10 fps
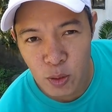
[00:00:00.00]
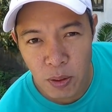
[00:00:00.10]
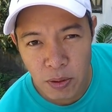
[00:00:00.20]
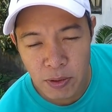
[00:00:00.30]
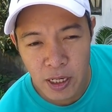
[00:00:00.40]
so
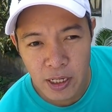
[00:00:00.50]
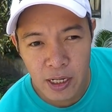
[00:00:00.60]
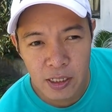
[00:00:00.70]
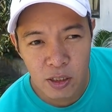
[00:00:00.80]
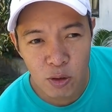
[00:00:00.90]
pamimigay
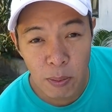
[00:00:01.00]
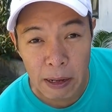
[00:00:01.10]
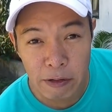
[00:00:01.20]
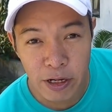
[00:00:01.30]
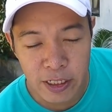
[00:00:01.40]
natin to,
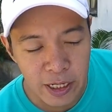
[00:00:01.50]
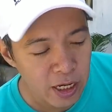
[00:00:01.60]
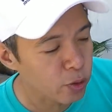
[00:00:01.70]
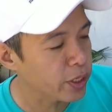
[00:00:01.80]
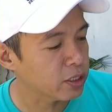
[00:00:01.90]
paano natin
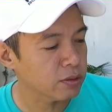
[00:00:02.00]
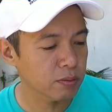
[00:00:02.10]
gagawin?